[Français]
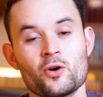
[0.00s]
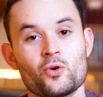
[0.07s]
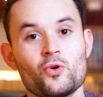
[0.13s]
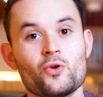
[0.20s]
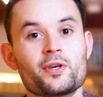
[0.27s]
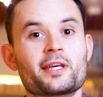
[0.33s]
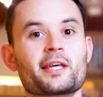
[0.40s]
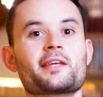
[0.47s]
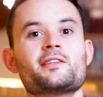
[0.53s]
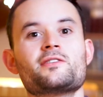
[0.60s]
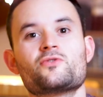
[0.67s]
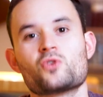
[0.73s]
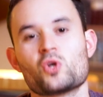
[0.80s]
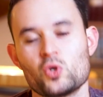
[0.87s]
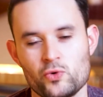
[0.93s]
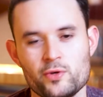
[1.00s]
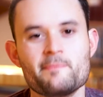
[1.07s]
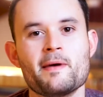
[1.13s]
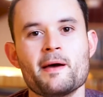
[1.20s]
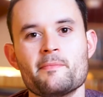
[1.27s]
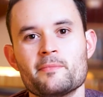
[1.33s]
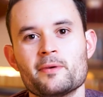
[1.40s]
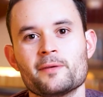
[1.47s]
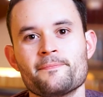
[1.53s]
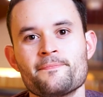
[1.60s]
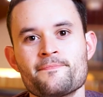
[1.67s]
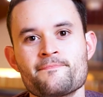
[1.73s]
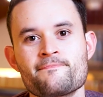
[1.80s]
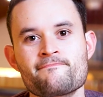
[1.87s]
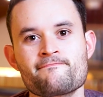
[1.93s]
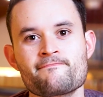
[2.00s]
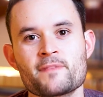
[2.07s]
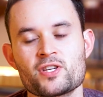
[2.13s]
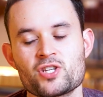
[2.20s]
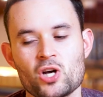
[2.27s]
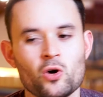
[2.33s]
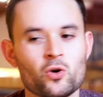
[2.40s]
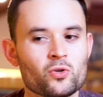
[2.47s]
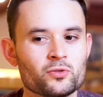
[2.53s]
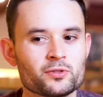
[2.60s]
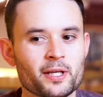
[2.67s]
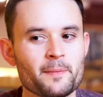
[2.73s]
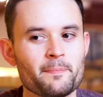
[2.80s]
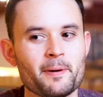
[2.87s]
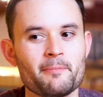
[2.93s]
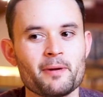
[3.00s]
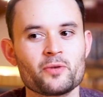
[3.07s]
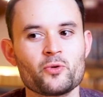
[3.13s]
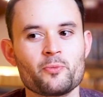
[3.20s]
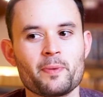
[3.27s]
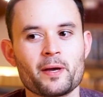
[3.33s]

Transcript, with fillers: Le Christ lui-même. J'ai rencontré pas mal de